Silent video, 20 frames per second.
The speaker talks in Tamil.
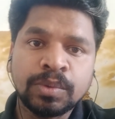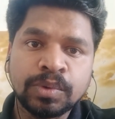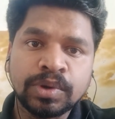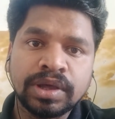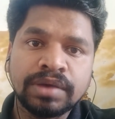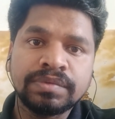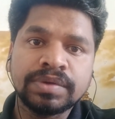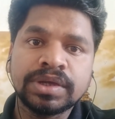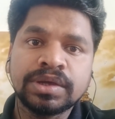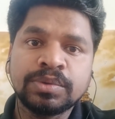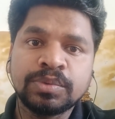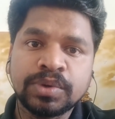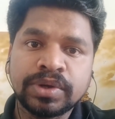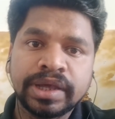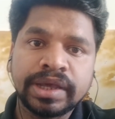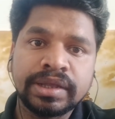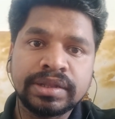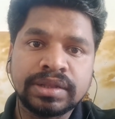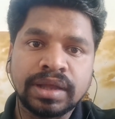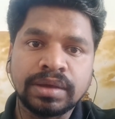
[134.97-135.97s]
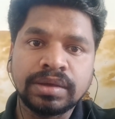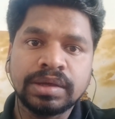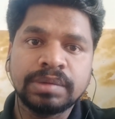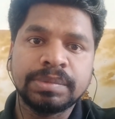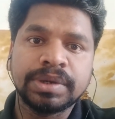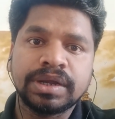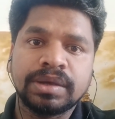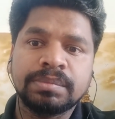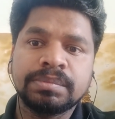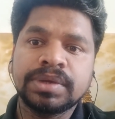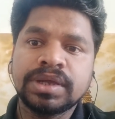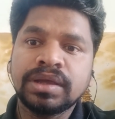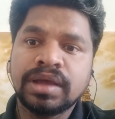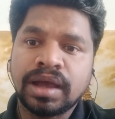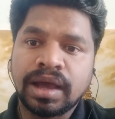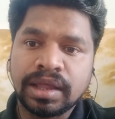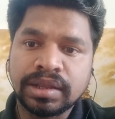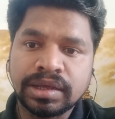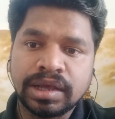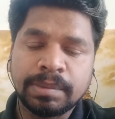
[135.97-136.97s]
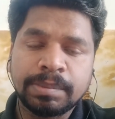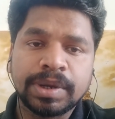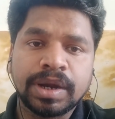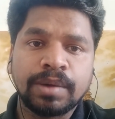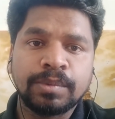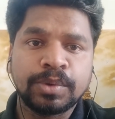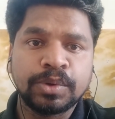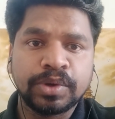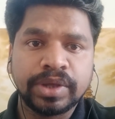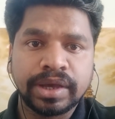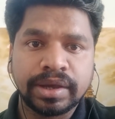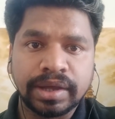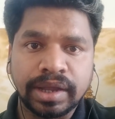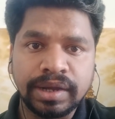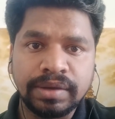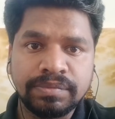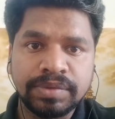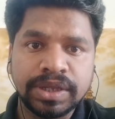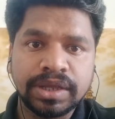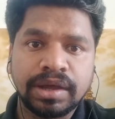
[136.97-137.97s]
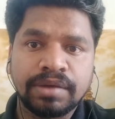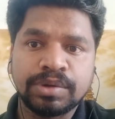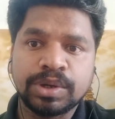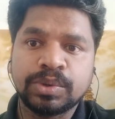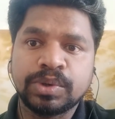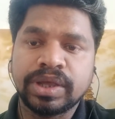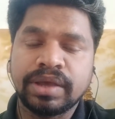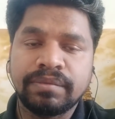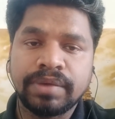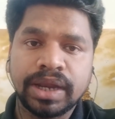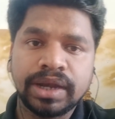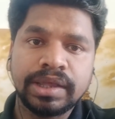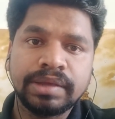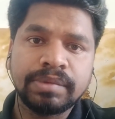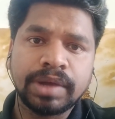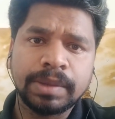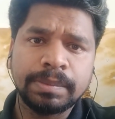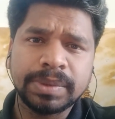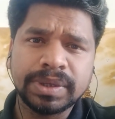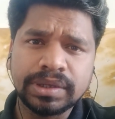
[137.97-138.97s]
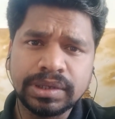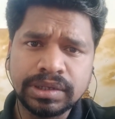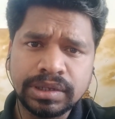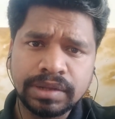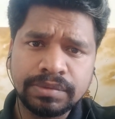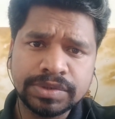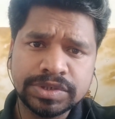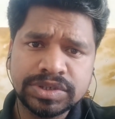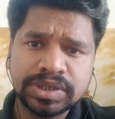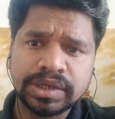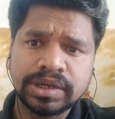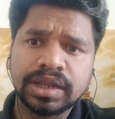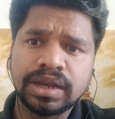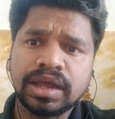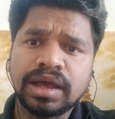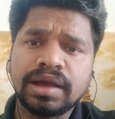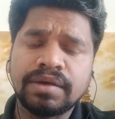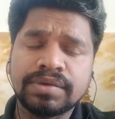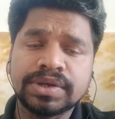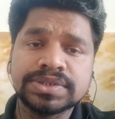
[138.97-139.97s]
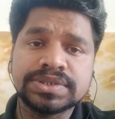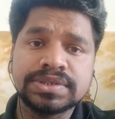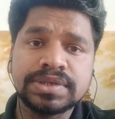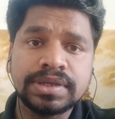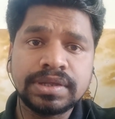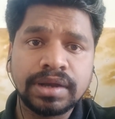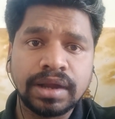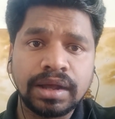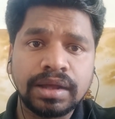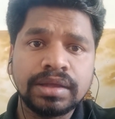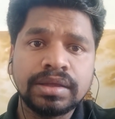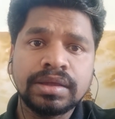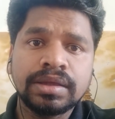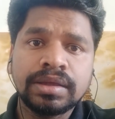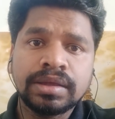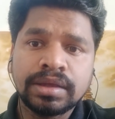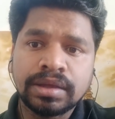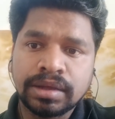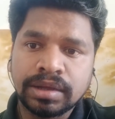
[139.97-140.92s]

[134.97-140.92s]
உணவு உடை தங்குமிடம் அதுக்கப்புறம் அவனுடைய கல்வி அவனுடைய வேலை வாய்ப்பு இந்த விஷயங்கள்லாம் அவனை சீராக